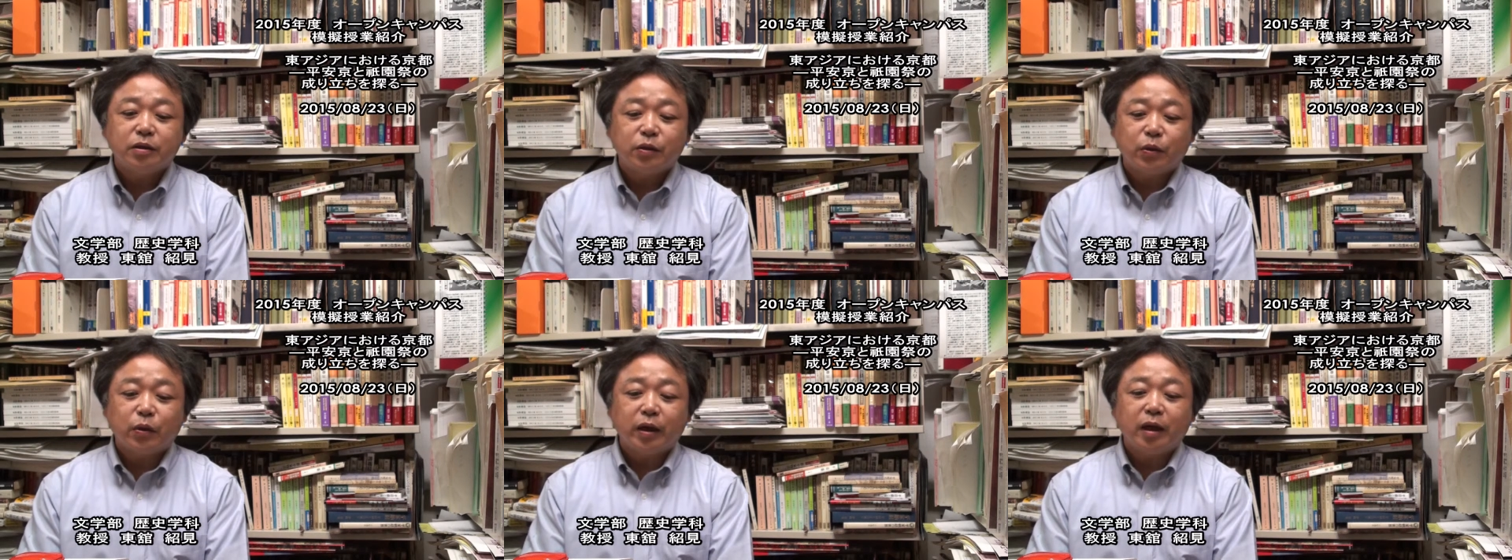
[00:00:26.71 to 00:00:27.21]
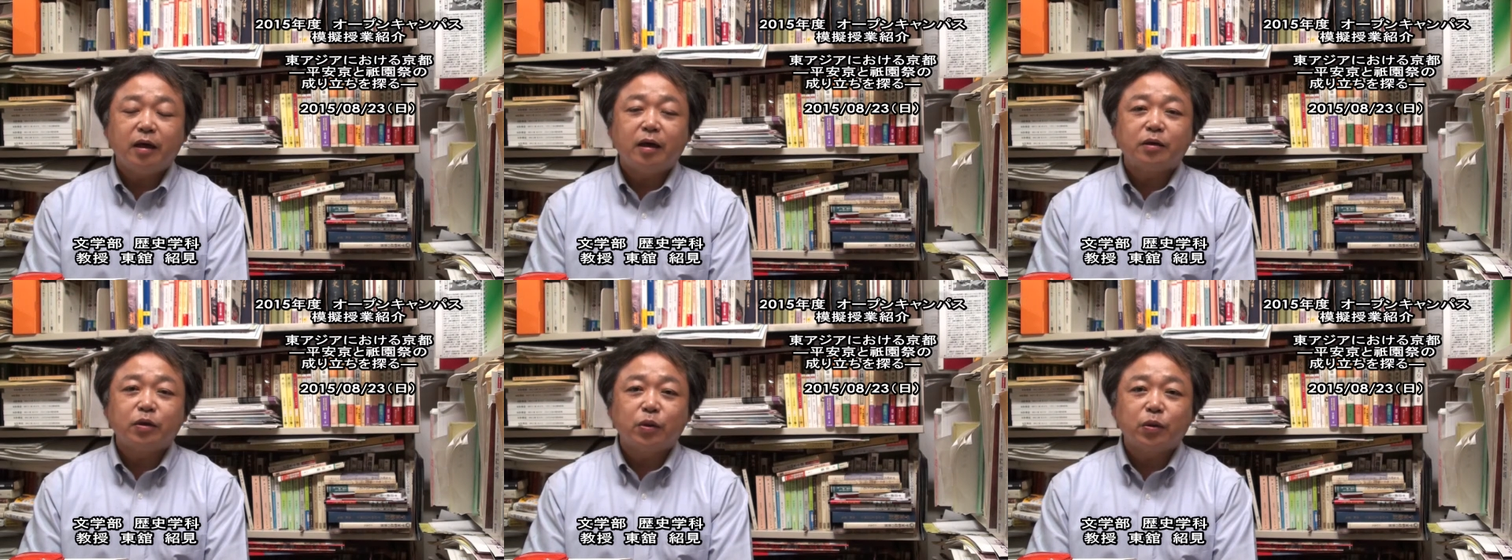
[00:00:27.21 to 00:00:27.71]
その
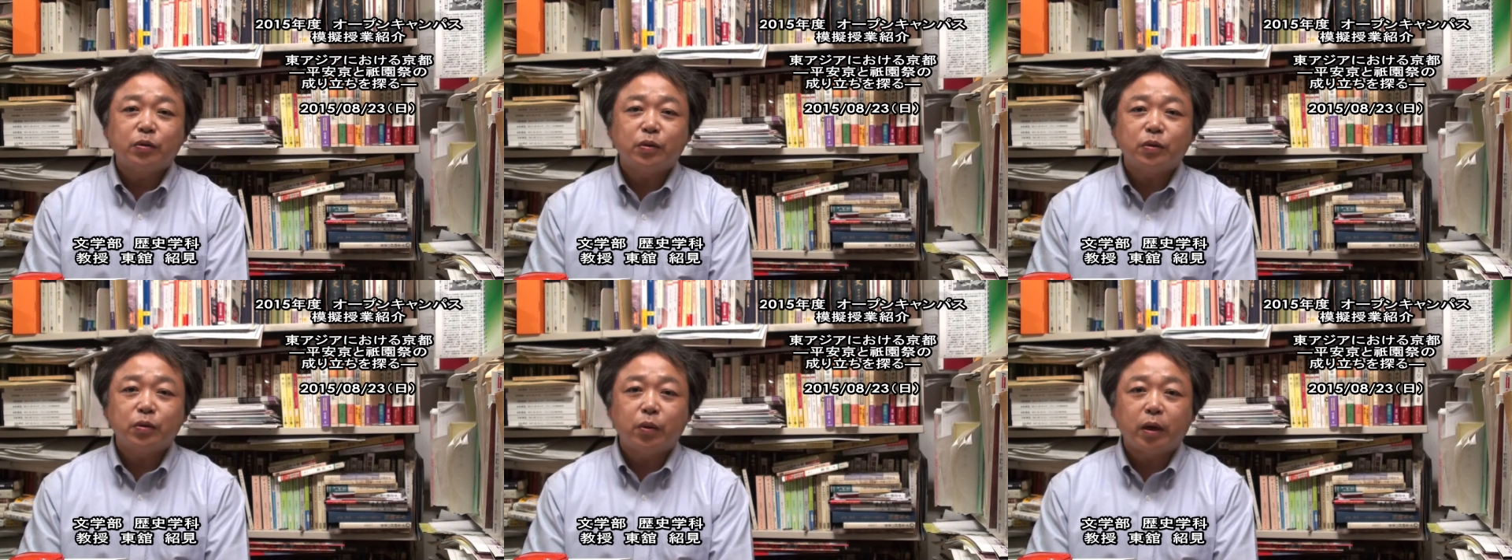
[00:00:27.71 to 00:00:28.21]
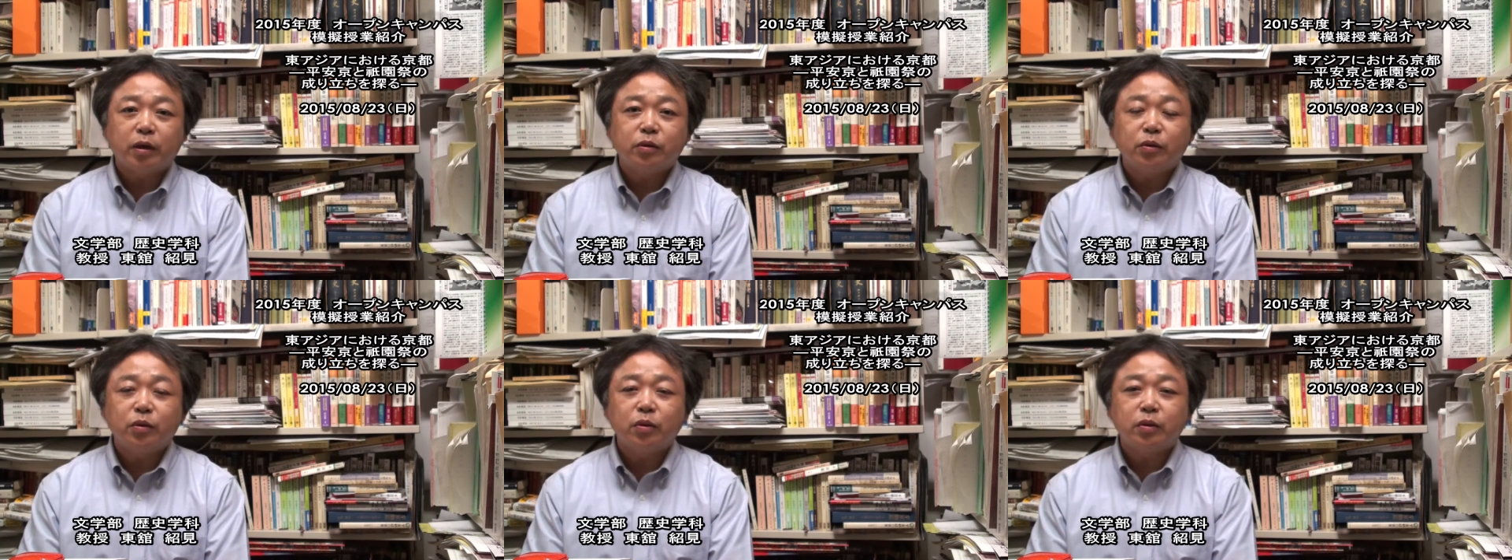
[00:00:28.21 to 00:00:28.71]
平安京というのは
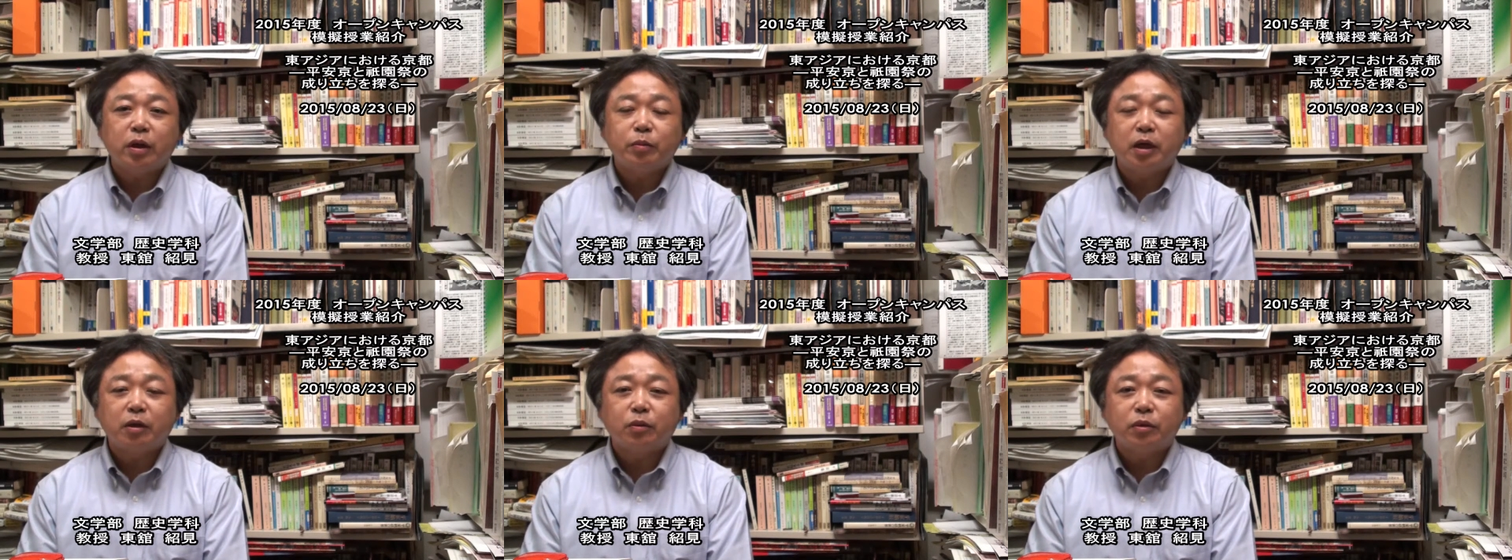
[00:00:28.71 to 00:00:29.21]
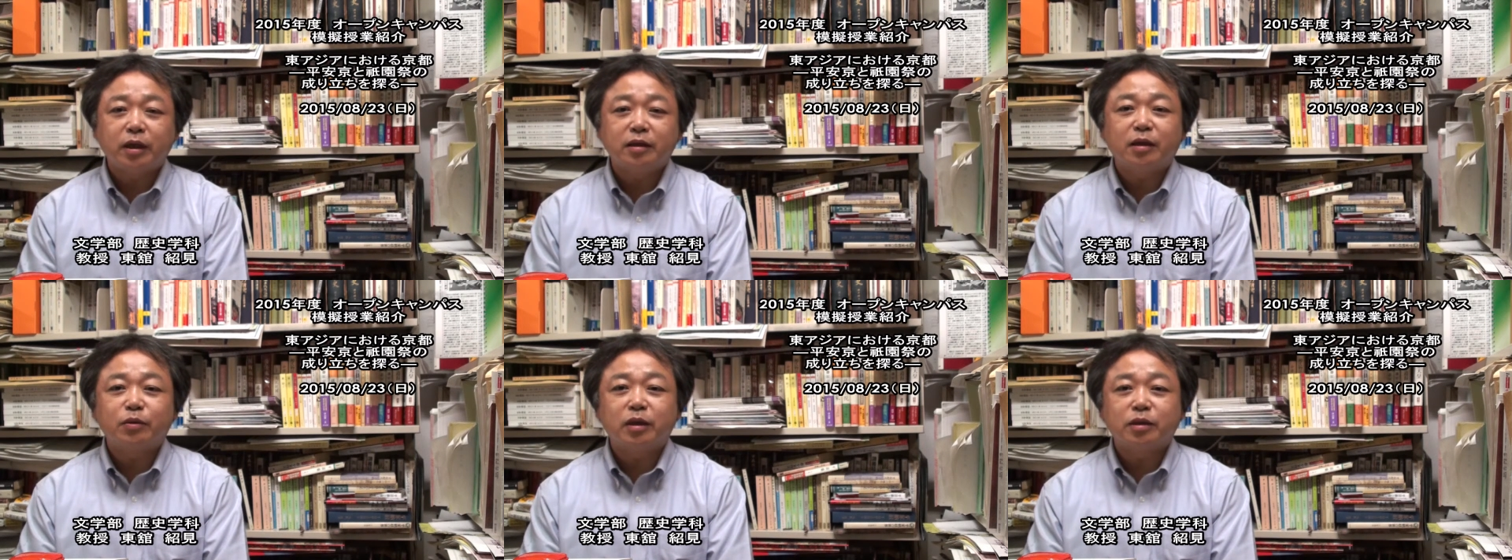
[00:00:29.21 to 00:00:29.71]
どのような都
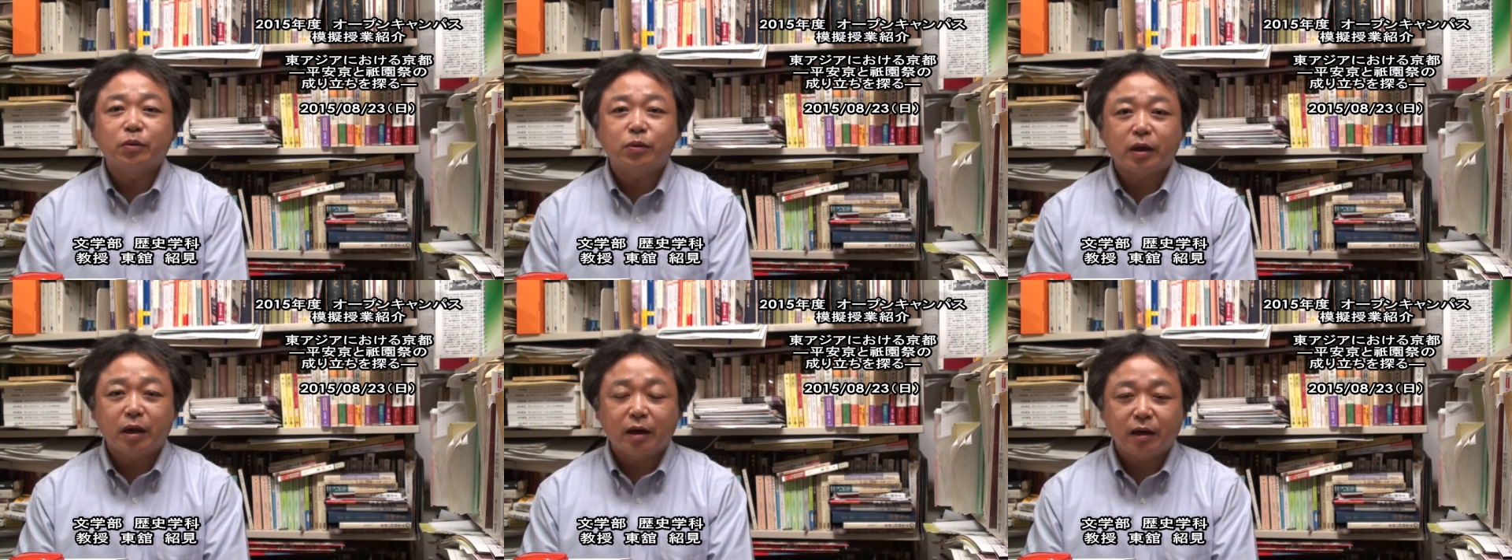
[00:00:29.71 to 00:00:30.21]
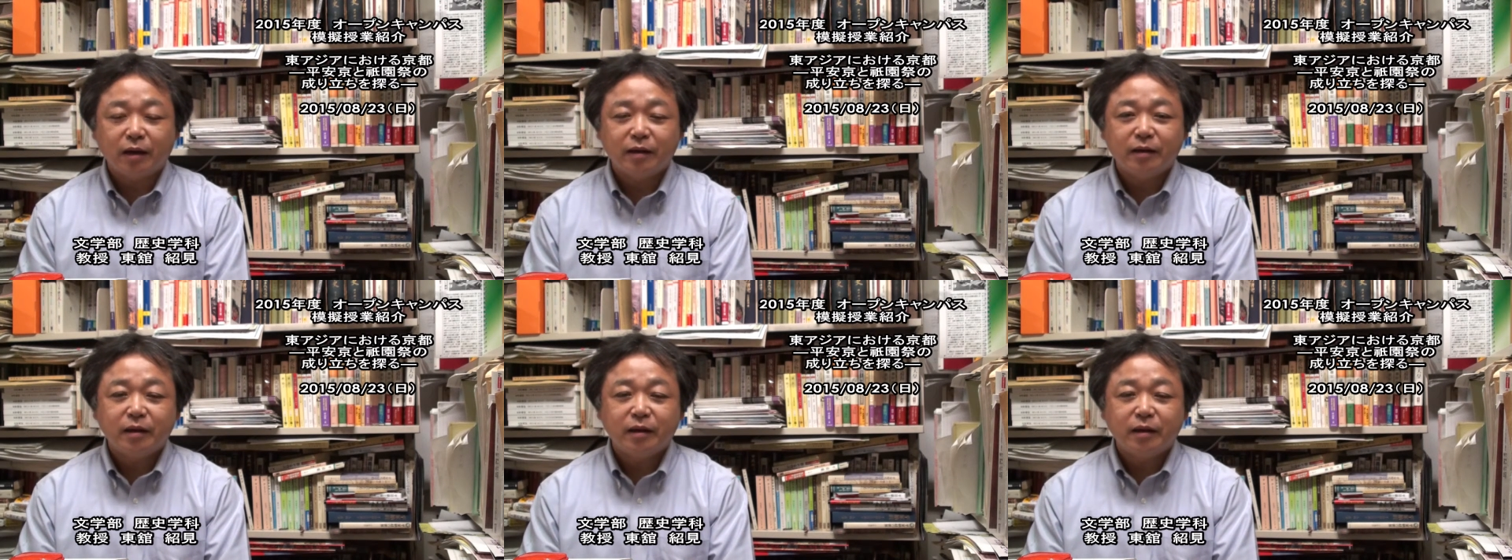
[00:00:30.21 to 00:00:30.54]
だったのでしょうか